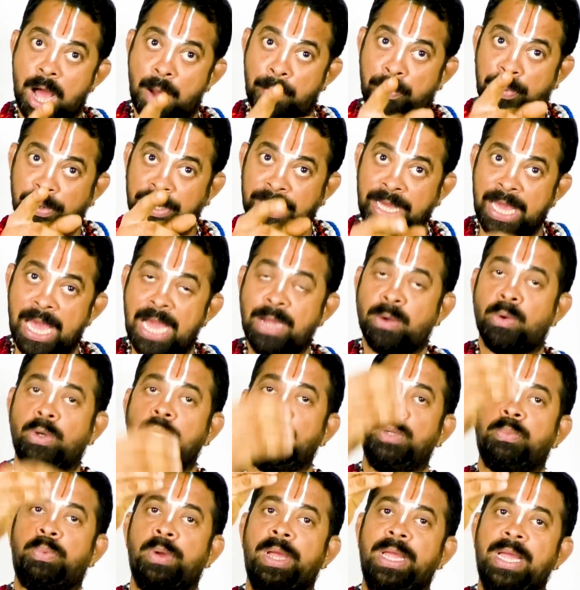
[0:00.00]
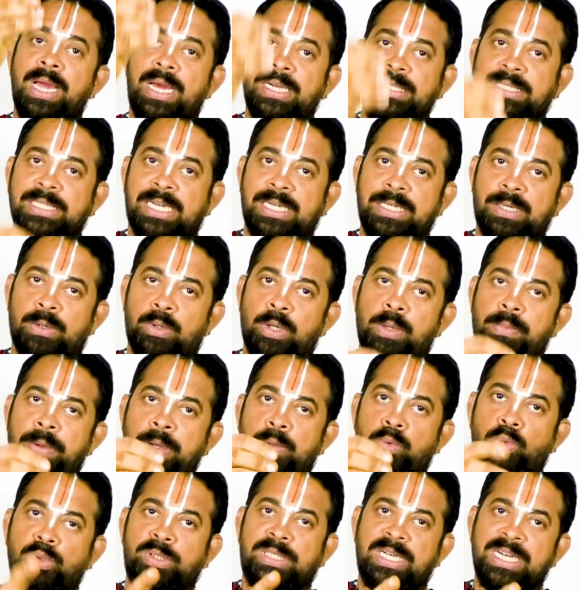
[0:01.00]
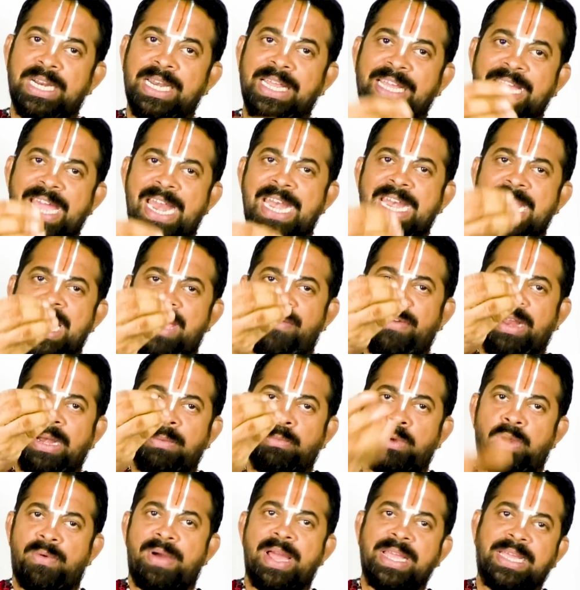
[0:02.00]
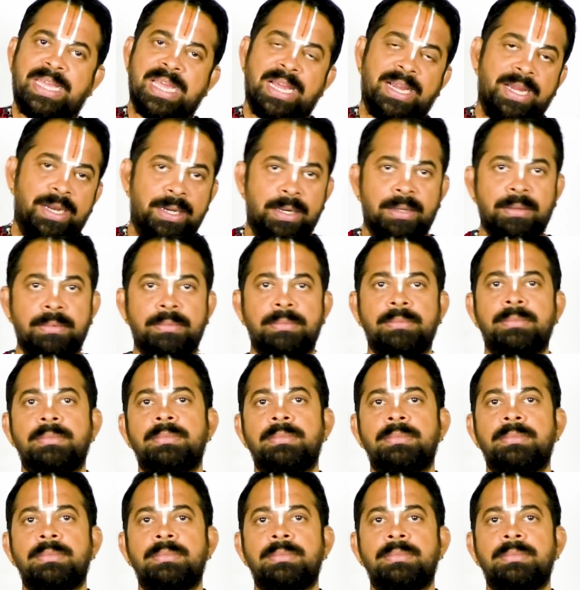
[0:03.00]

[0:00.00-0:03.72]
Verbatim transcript: அப்படியே கொண்டு போய் அர்ச்சகத்தை கொண்டு போய் கொடுத்துருங்க நீ என்ன வேணுமோ வாங்கிக்கங்கன்னு